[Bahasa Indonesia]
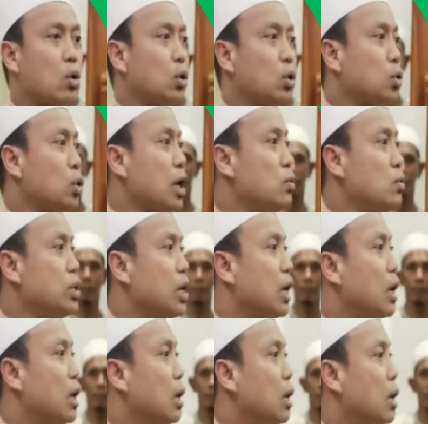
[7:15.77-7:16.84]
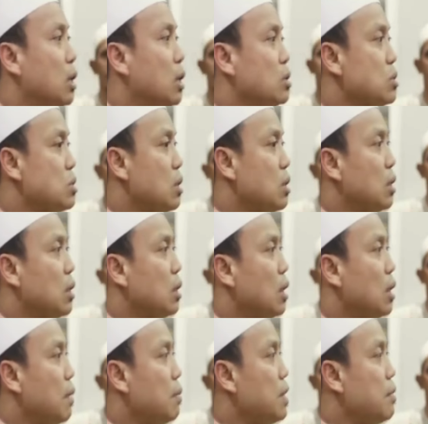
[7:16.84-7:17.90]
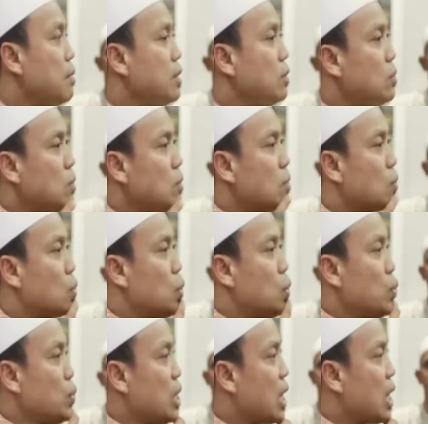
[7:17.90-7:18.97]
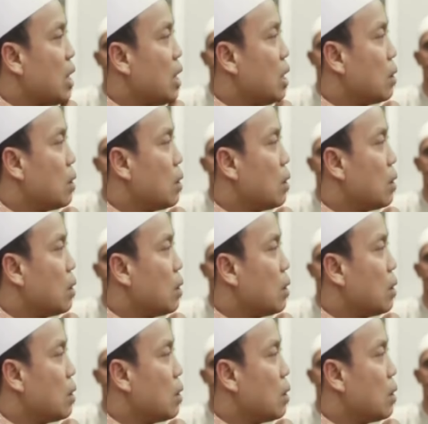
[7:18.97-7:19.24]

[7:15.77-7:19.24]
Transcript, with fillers: kotor ranunya, Apa namanya itu? Kudungnya.